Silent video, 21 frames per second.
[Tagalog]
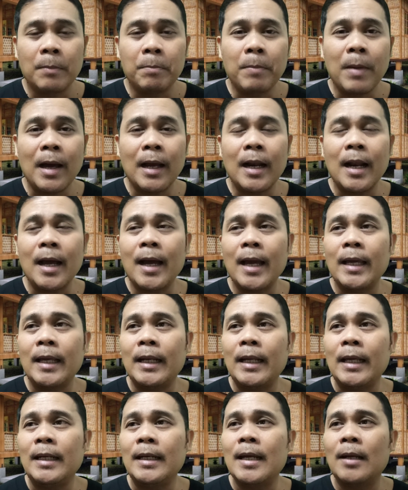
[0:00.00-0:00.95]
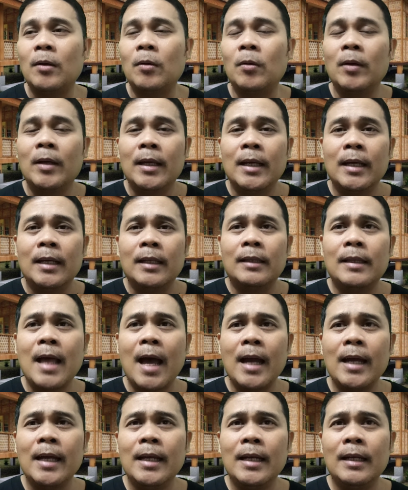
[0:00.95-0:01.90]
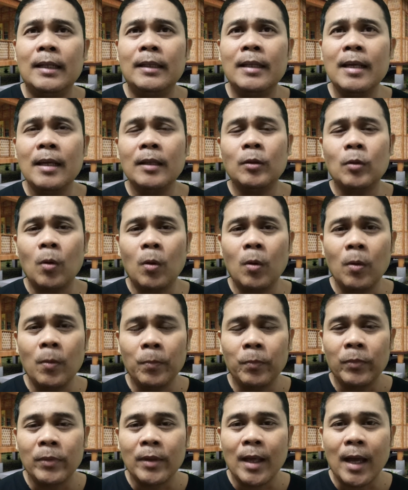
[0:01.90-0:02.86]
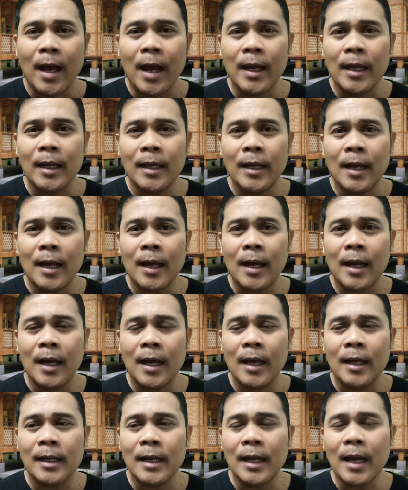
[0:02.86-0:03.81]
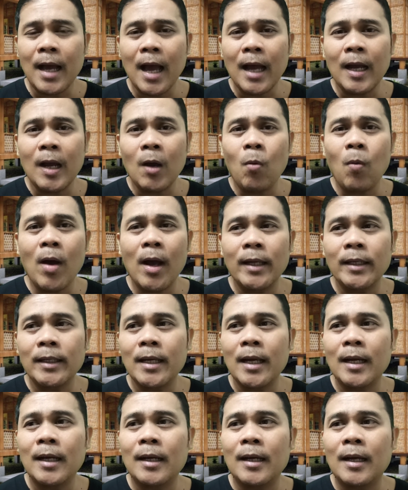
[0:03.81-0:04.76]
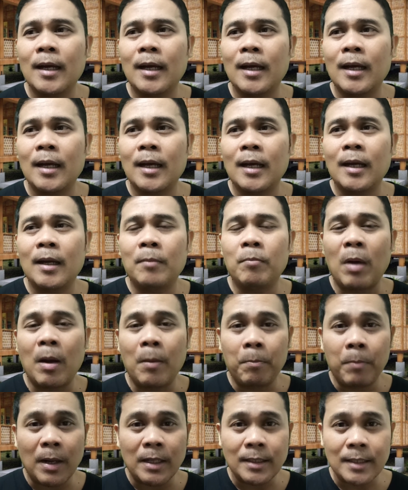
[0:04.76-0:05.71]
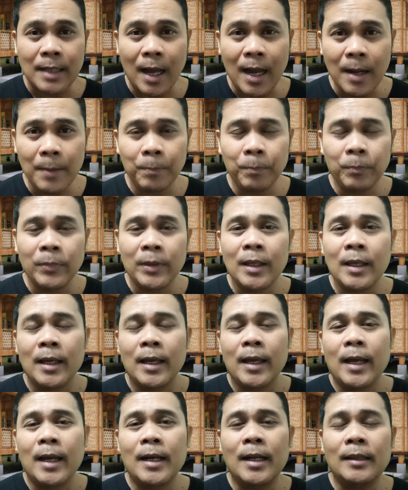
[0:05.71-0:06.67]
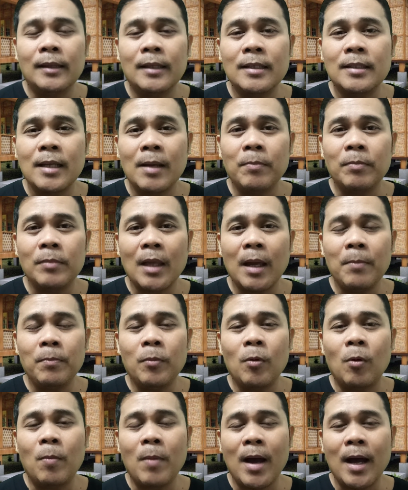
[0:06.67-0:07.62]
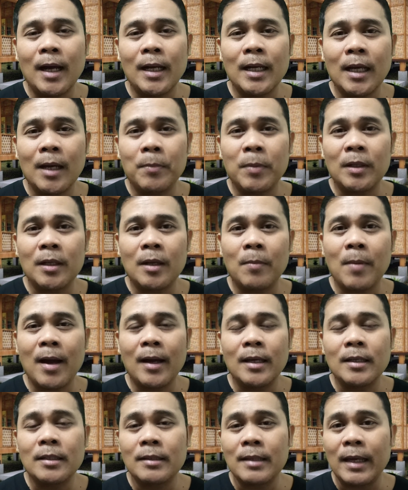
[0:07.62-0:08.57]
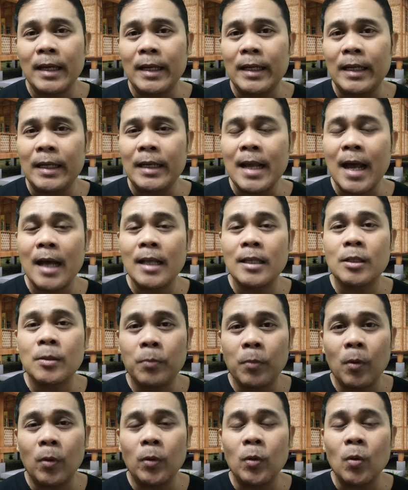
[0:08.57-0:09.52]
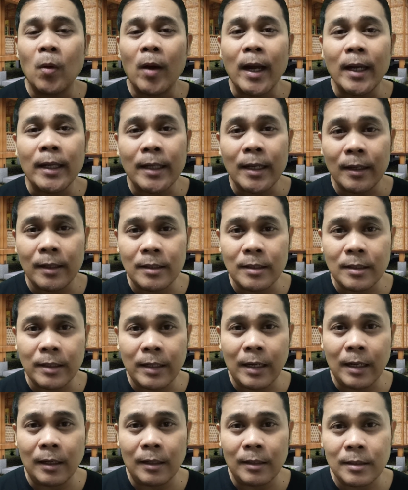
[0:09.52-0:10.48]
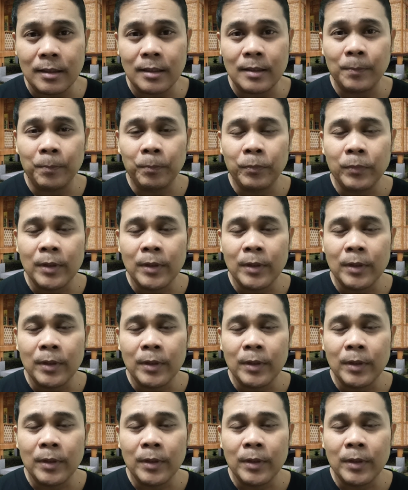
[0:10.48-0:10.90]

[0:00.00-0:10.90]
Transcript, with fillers: para kay Rina. No? Dahil dito ay uh, nagagawa niyang uh, magbasa And at the same time po mga kalingap kabagis, nai-enhance po yung kanyang skills.